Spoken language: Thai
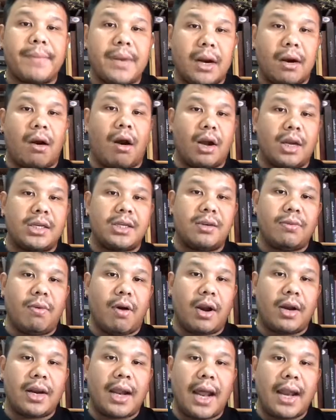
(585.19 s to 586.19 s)
จะเกาะจีว
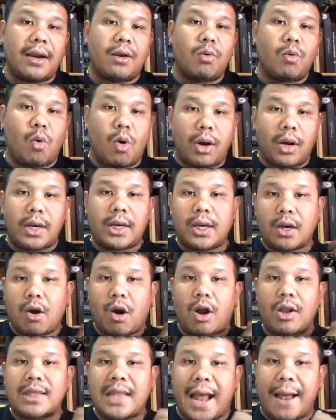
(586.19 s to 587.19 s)
รท่าน ทุกคนก็จะ
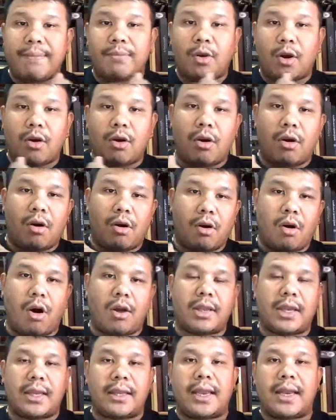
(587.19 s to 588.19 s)
เกาะตามตะกอเกาะ
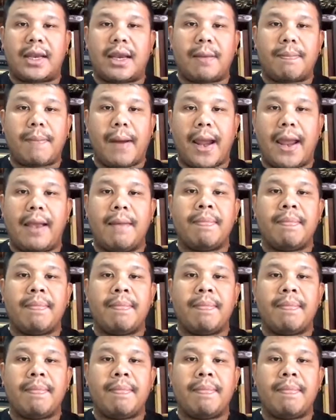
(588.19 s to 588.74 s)
ติดติดกันไป